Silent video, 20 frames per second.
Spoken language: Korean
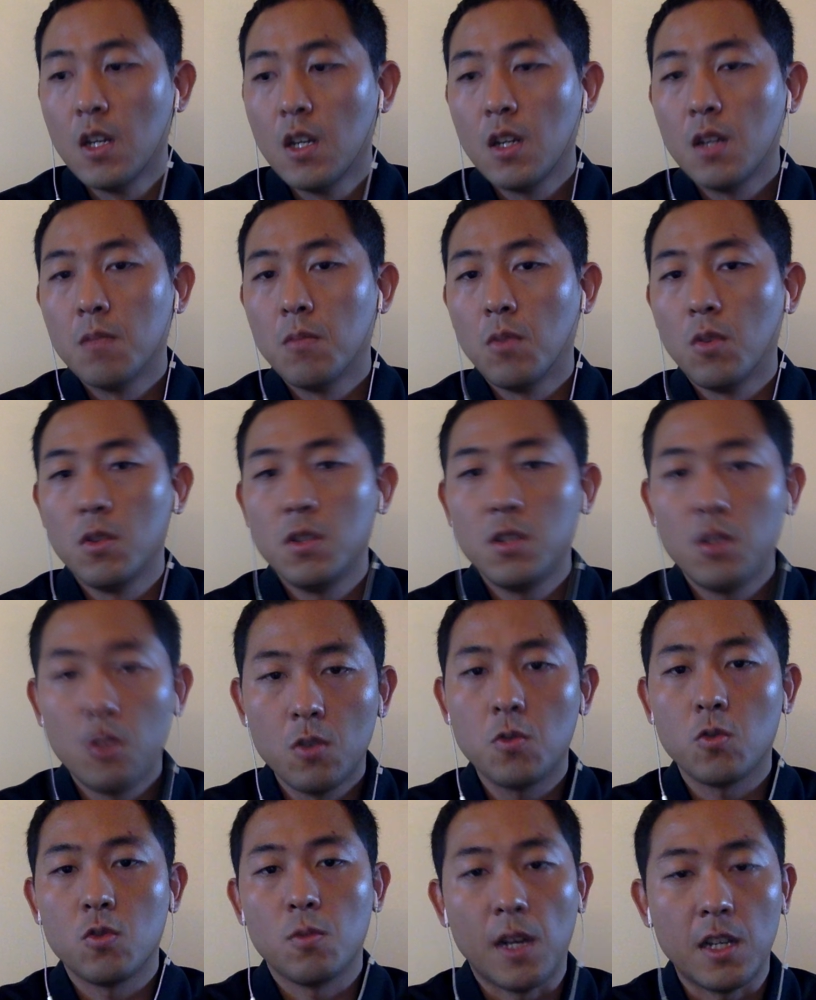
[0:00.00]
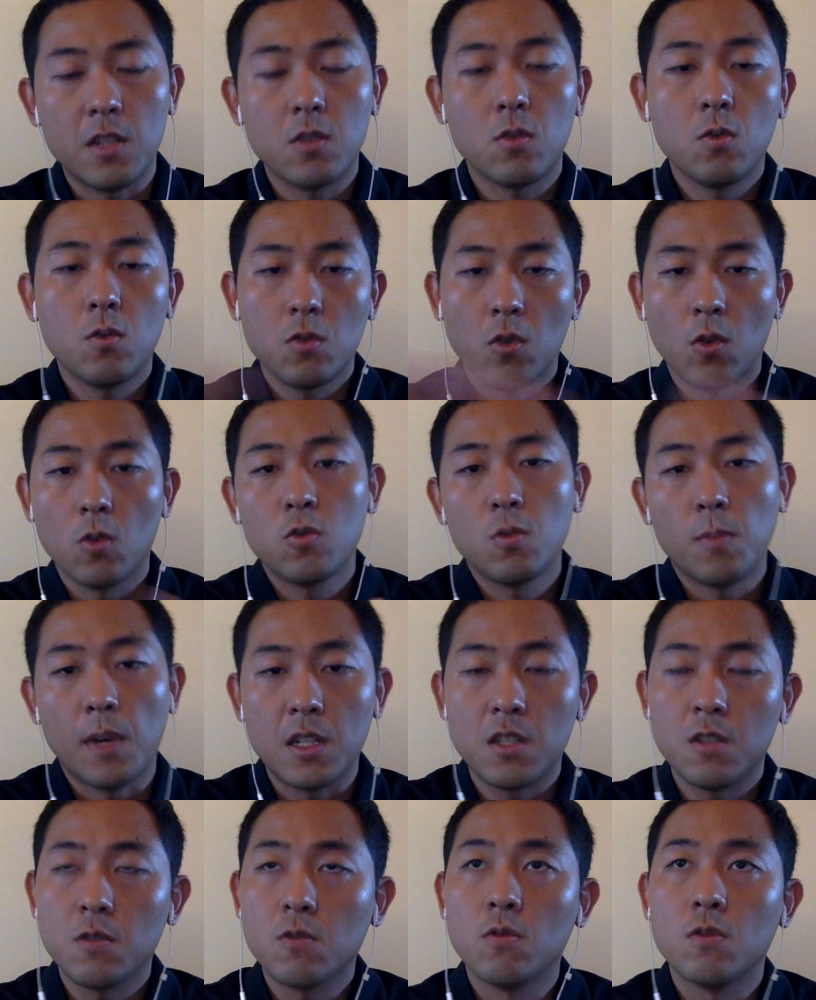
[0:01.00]
뭐 이걸 줘도 맛있고 저것도
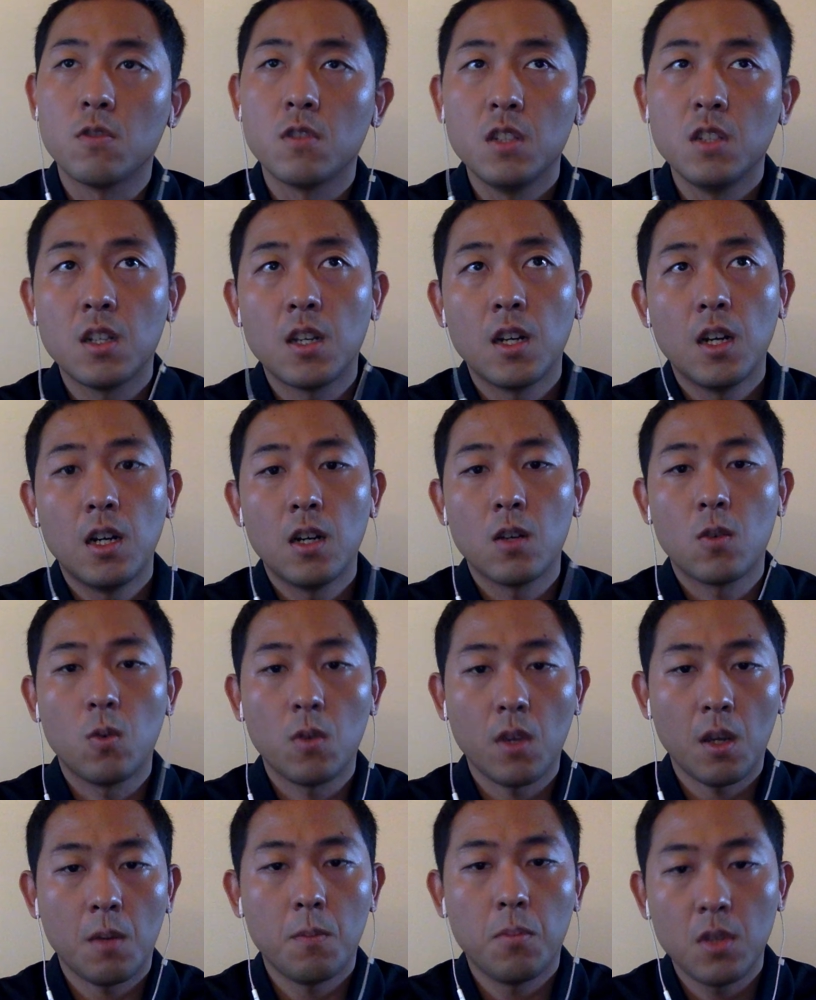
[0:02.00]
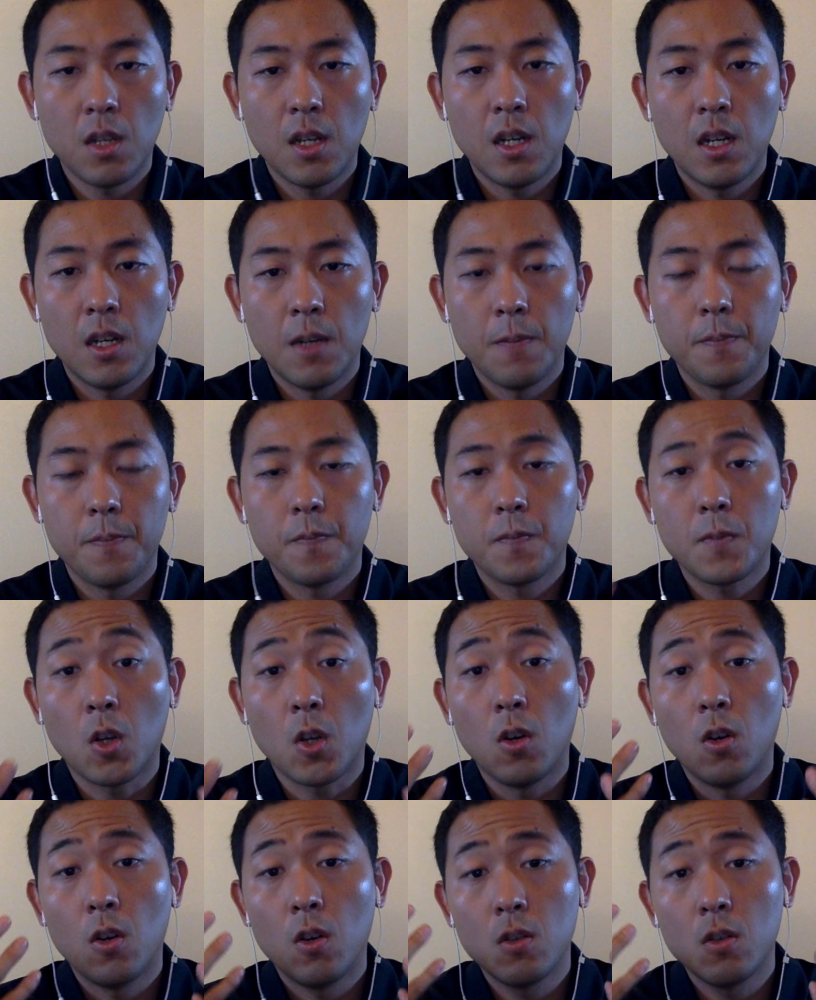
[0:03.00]
맛있고 그러니까 고객보다
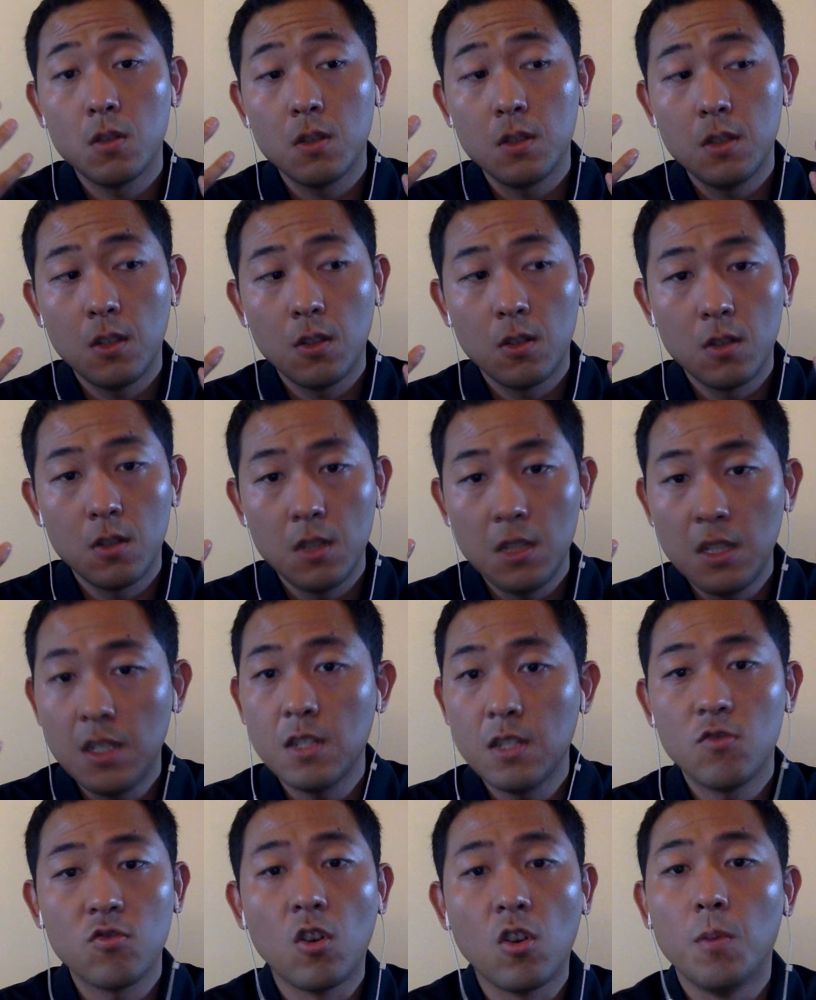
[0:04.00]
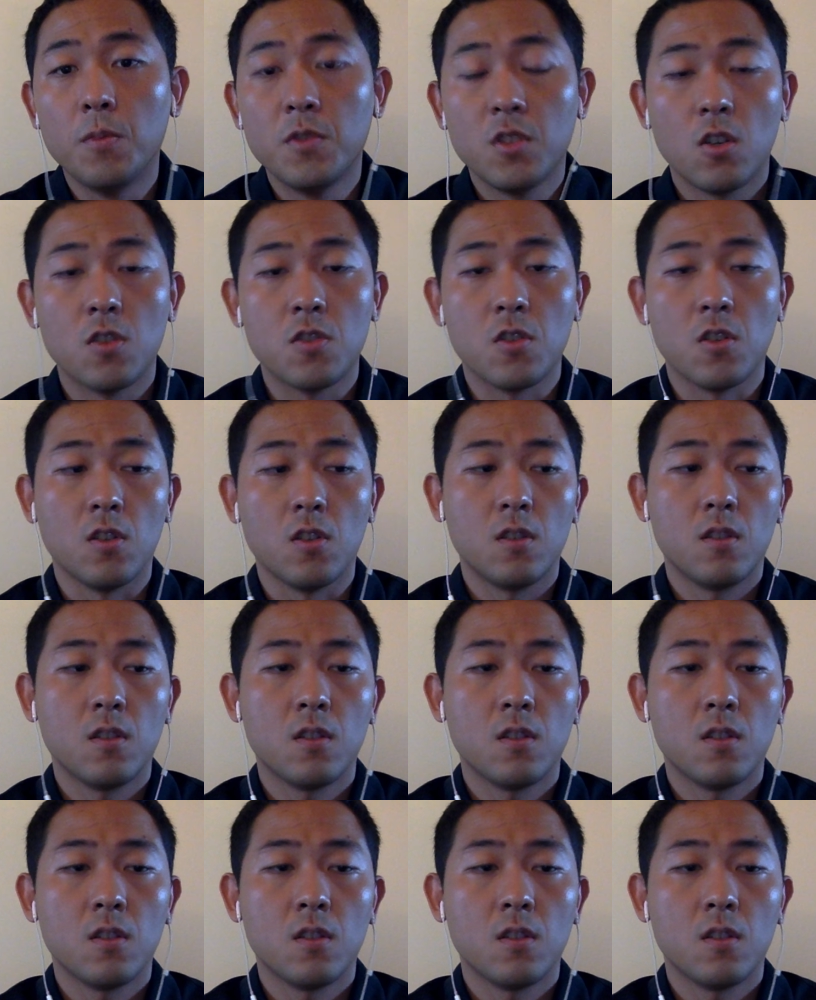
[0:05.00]
더 이거를 이길 수가 없는 거죠.